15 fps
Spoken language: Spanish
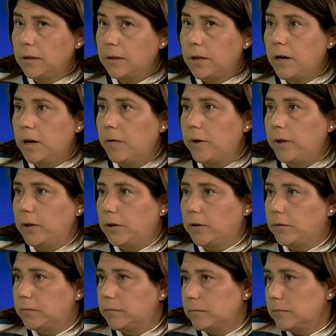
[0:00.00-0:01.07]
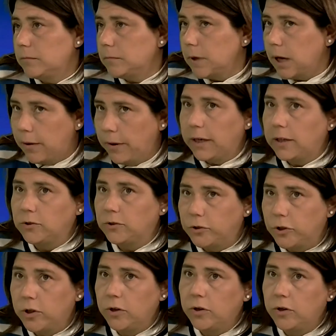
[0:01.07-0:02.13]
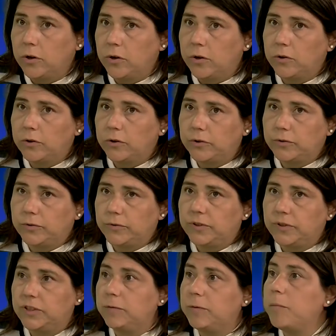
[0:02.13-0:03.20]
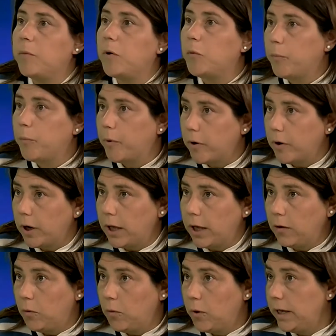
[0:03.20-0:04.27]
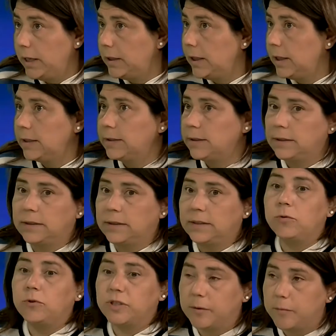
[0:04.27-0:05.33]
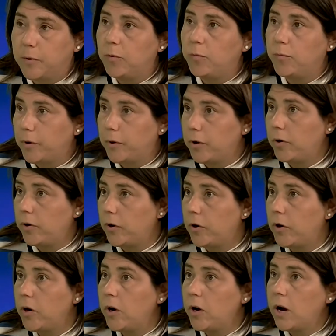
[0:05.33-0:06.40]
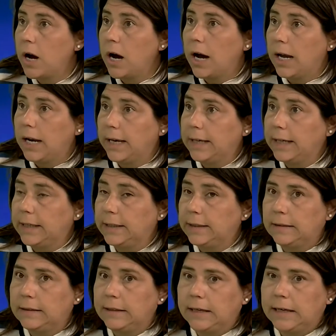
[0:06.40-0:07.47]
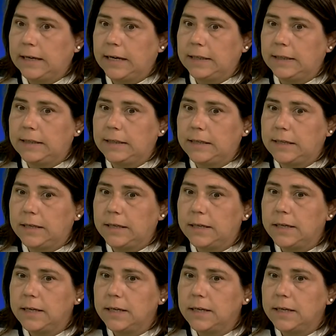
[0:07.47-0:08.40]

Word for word: Ah, bueno, a ver, yo, si vemos un poco las encuestas, si escuchamos un poco a la gente en la calle,